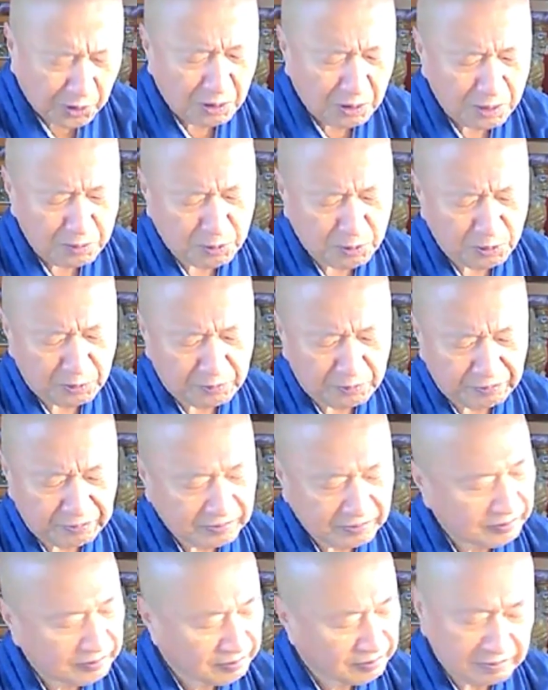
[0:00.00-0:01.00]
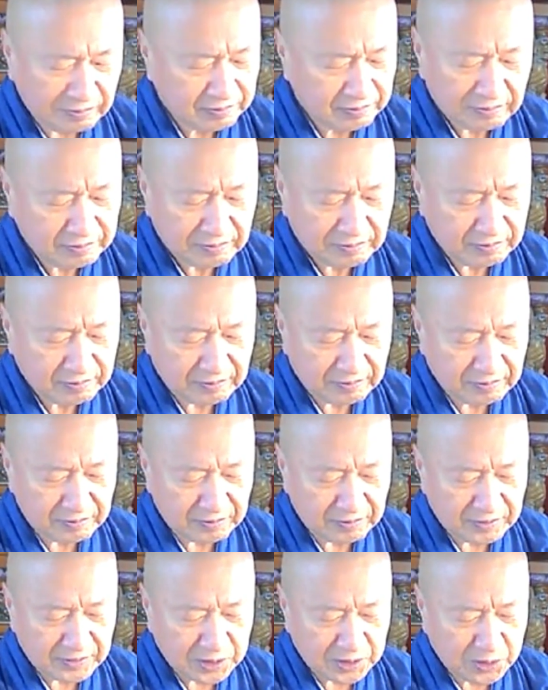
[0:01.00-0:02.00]
れはも
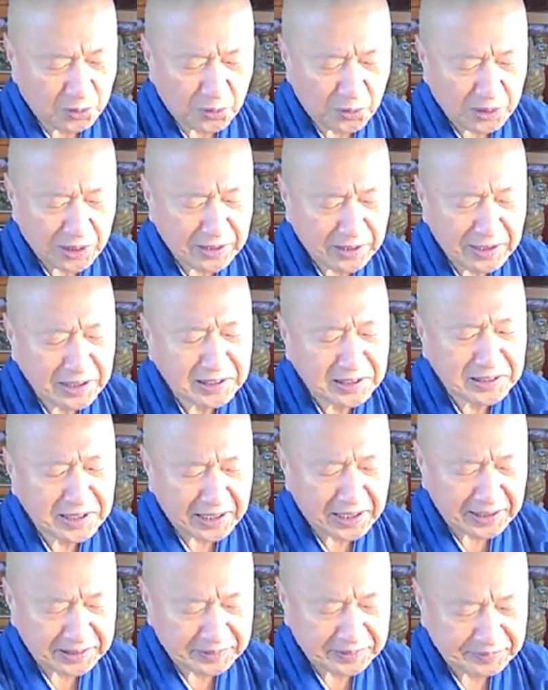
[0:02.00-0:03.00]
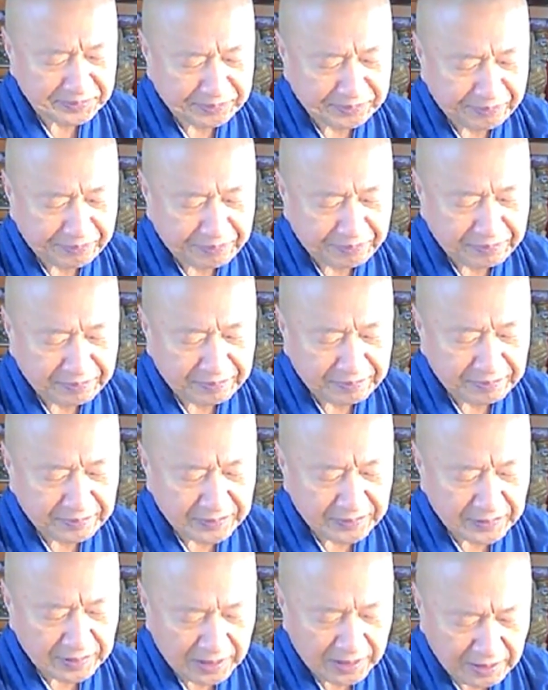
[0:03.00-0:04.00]
う、表現できない。
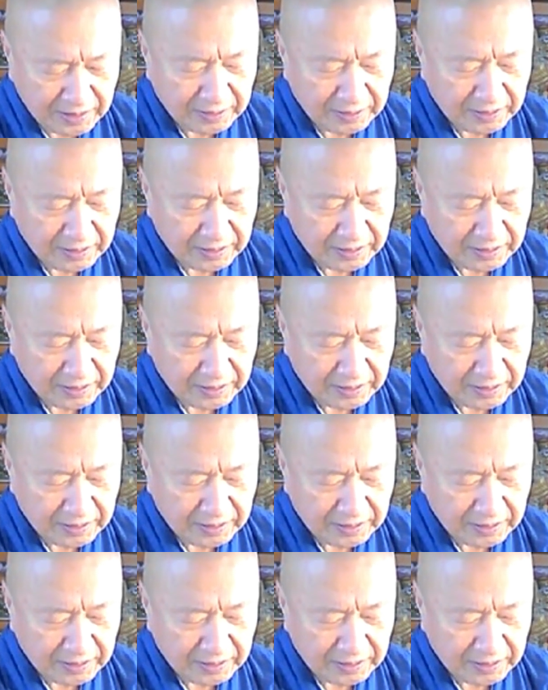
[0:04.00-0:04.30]
ね、